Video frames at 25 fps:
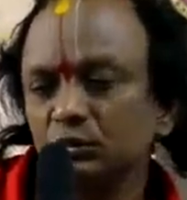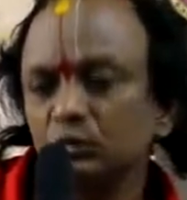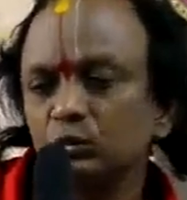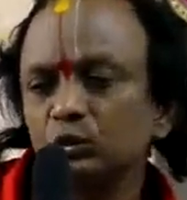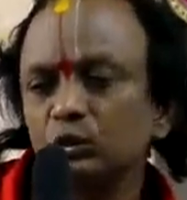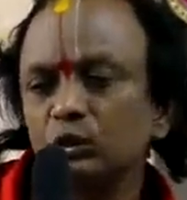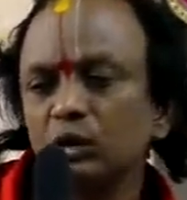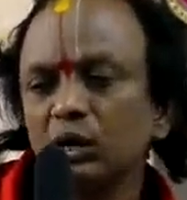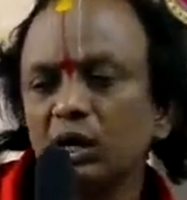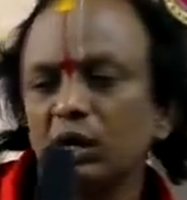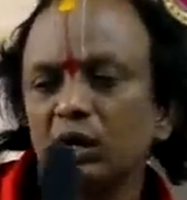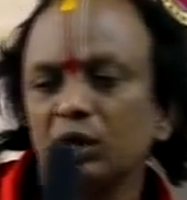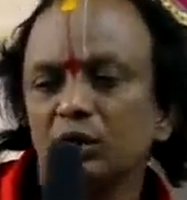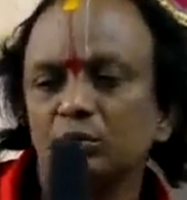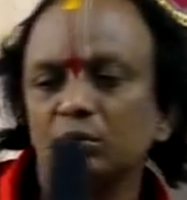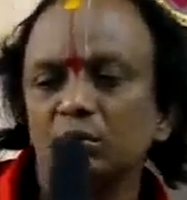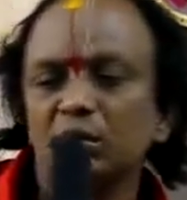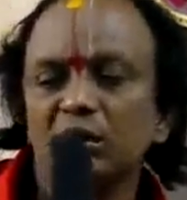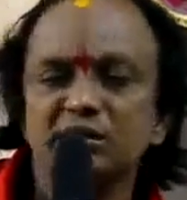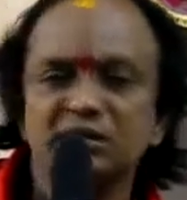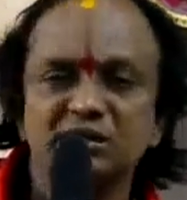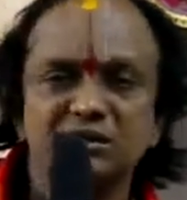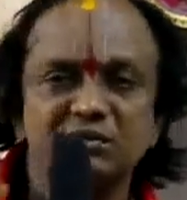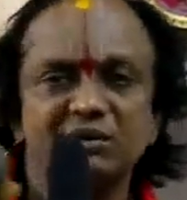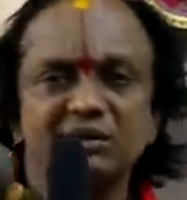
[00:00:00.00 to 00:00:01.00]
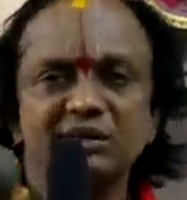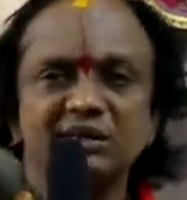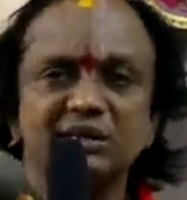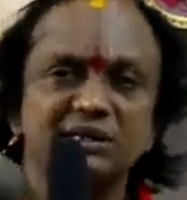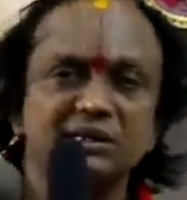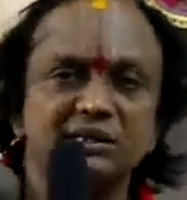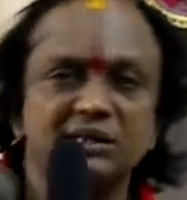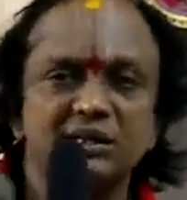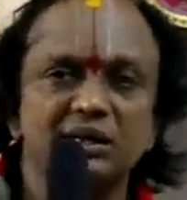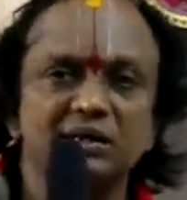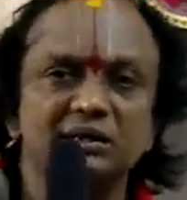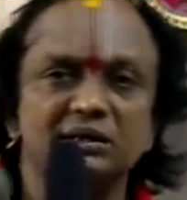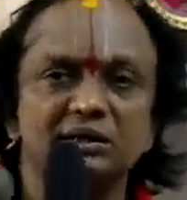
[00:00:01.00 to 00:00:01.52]
ஒரு ஆறு மாதம்
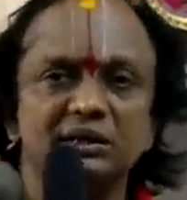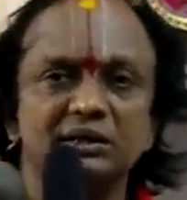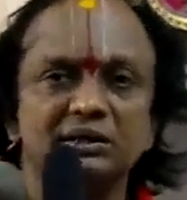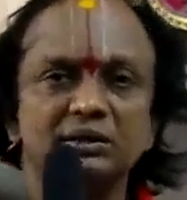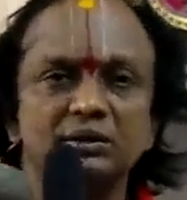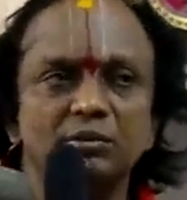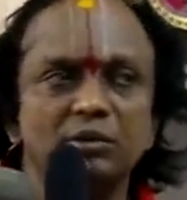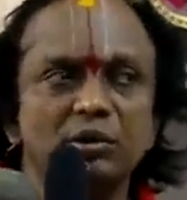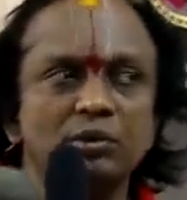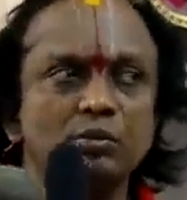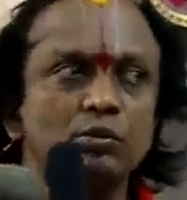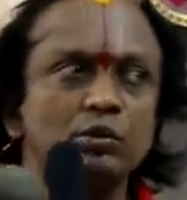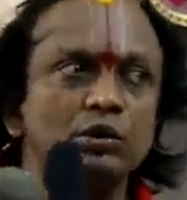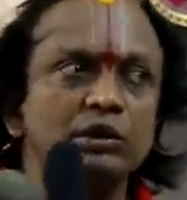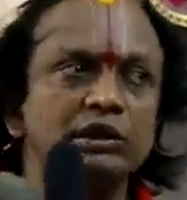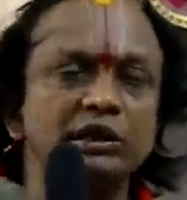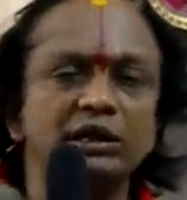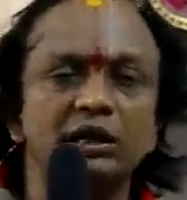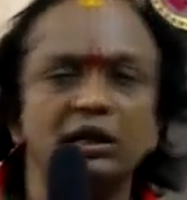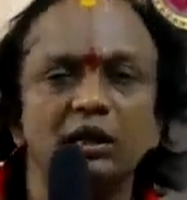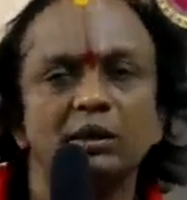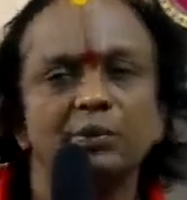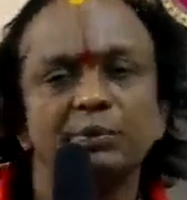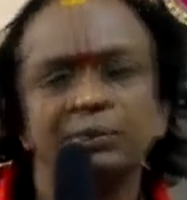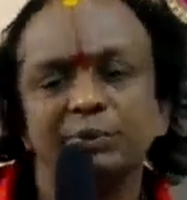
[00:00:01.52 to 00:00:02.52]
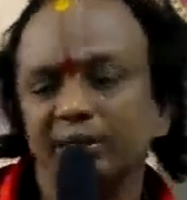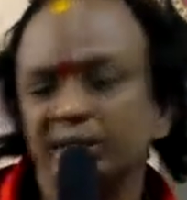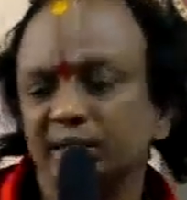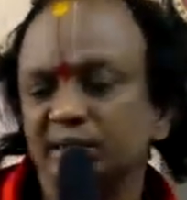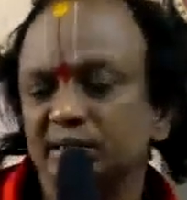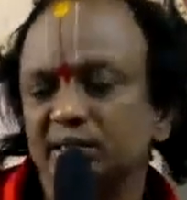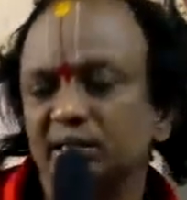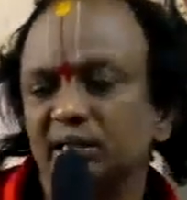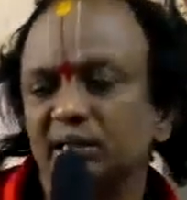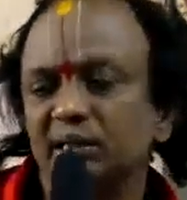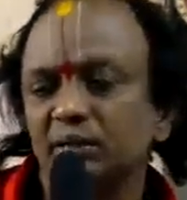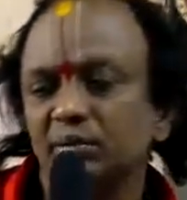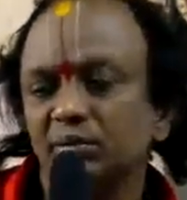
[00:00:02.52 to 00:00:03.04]
வரைக்கும் தேர்ந்தெடுத்தோம்னா மொழியெல்லாம் பிடிங்கி
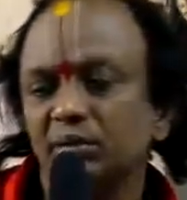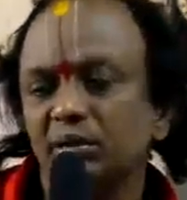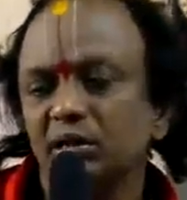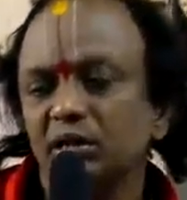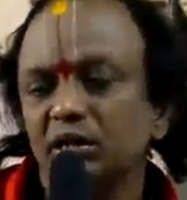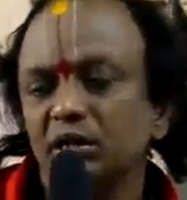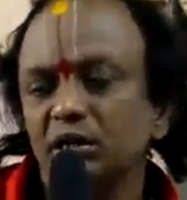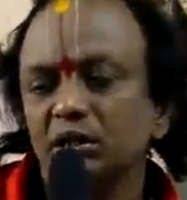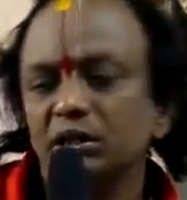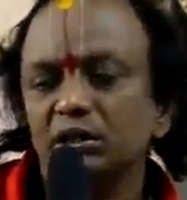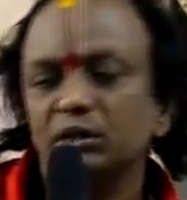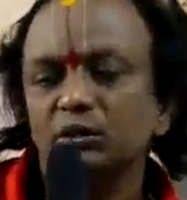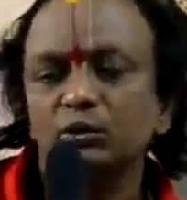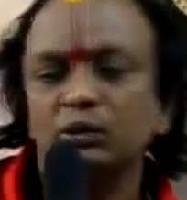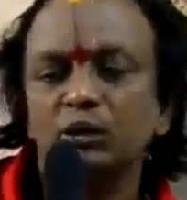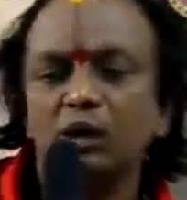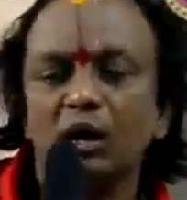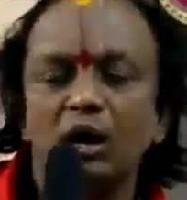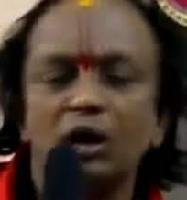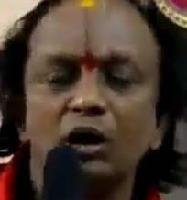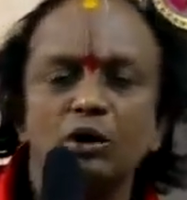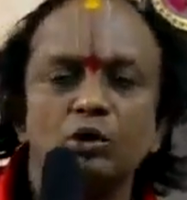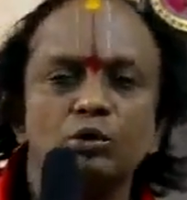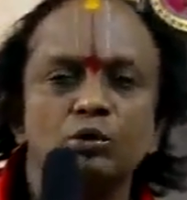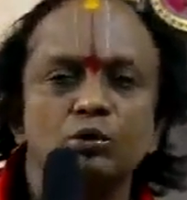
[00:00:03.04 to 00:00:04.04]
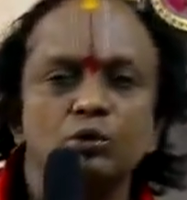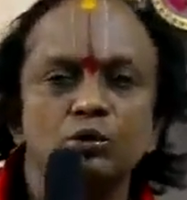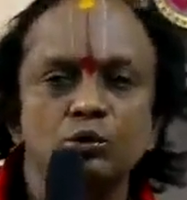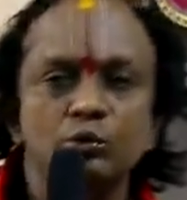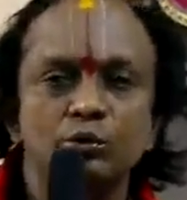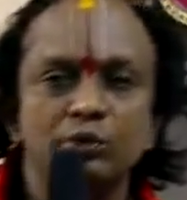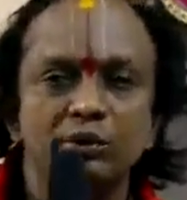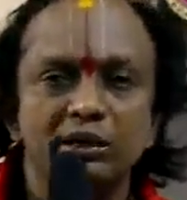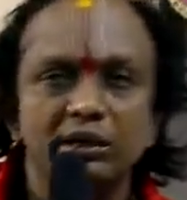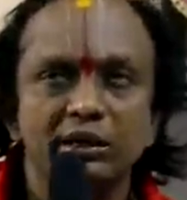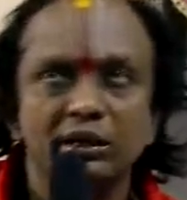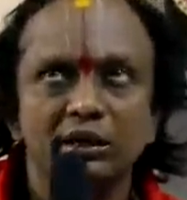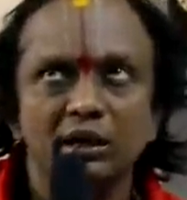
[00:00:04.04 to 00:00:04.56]
சேர்க்கணும் இது ஒரு அறுநூறு
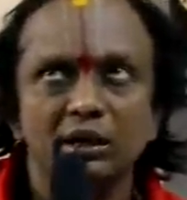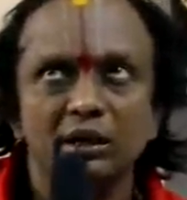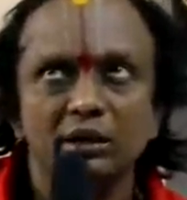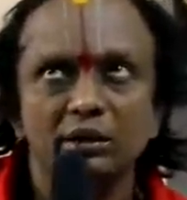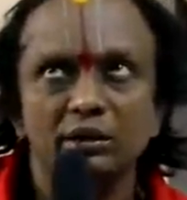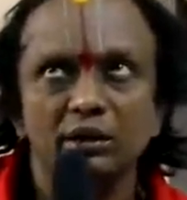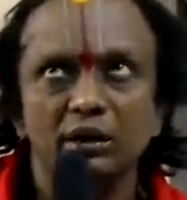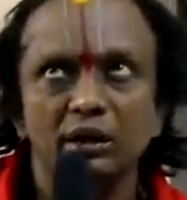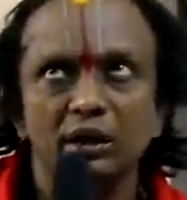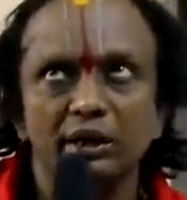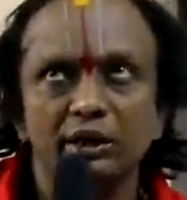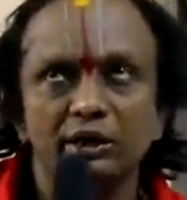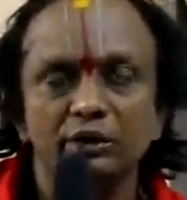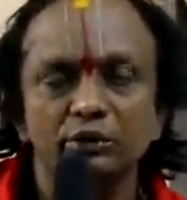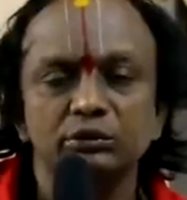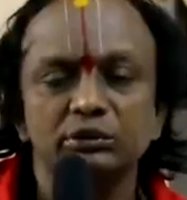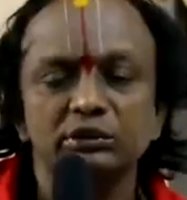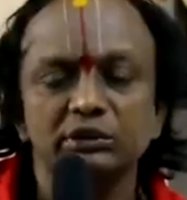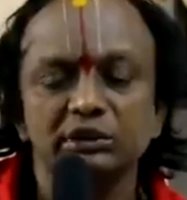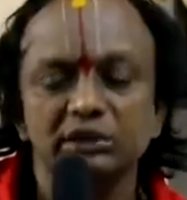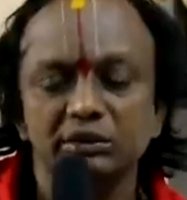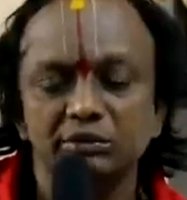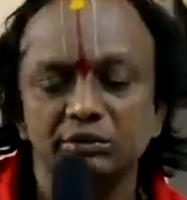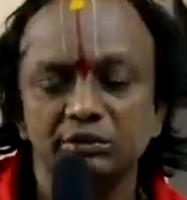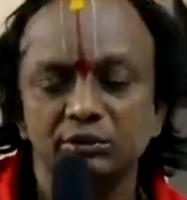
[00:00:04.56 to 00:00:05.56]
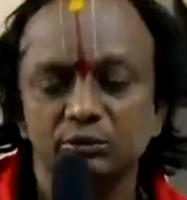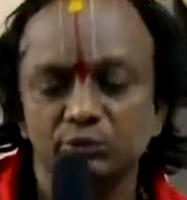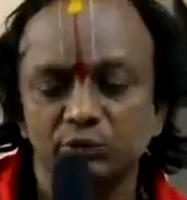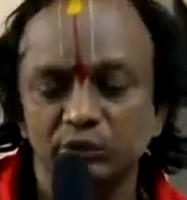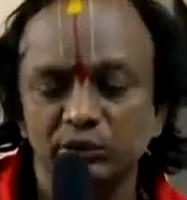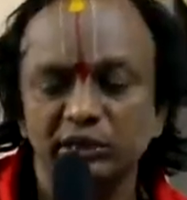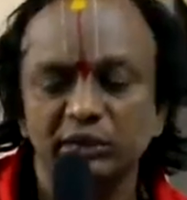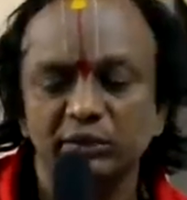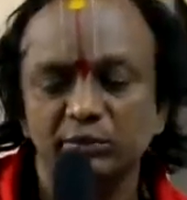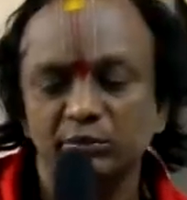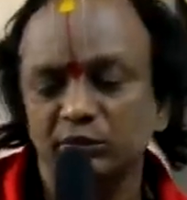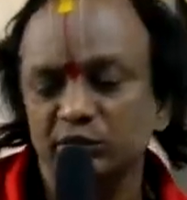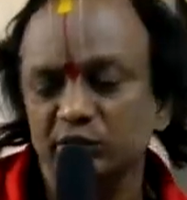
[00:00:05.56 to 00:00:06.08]
வகை ஆறு ஐநூற்றி இருபது
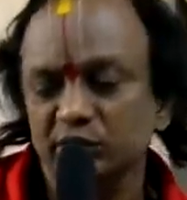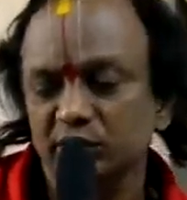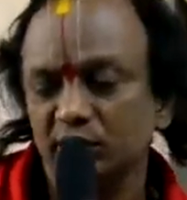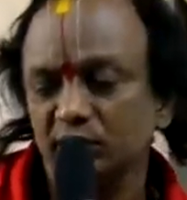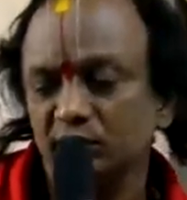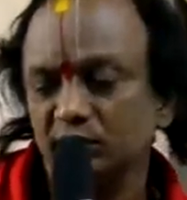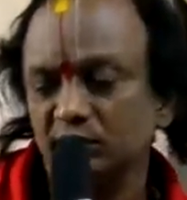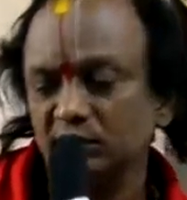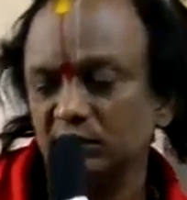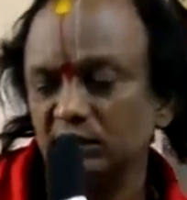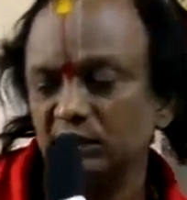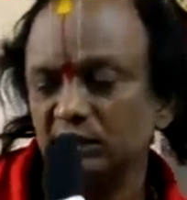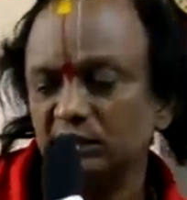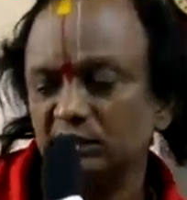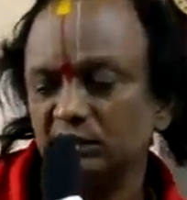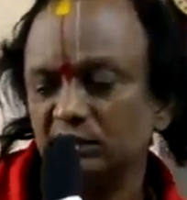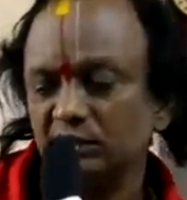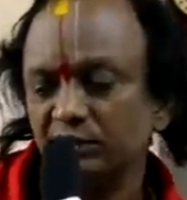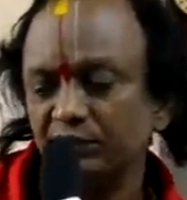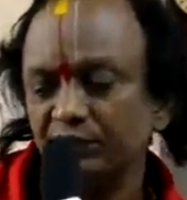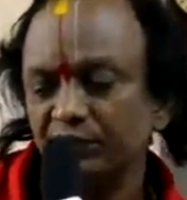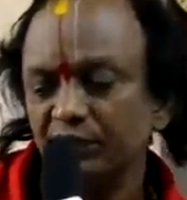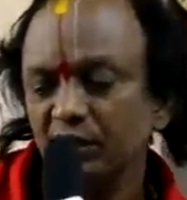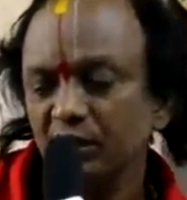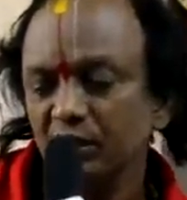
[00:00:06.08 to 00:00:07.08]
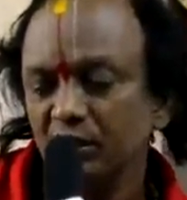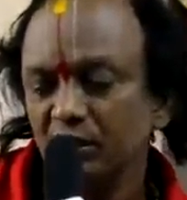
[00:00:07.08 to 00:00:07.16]
மொழி நம்ம சேரும் இதில் இருக்குது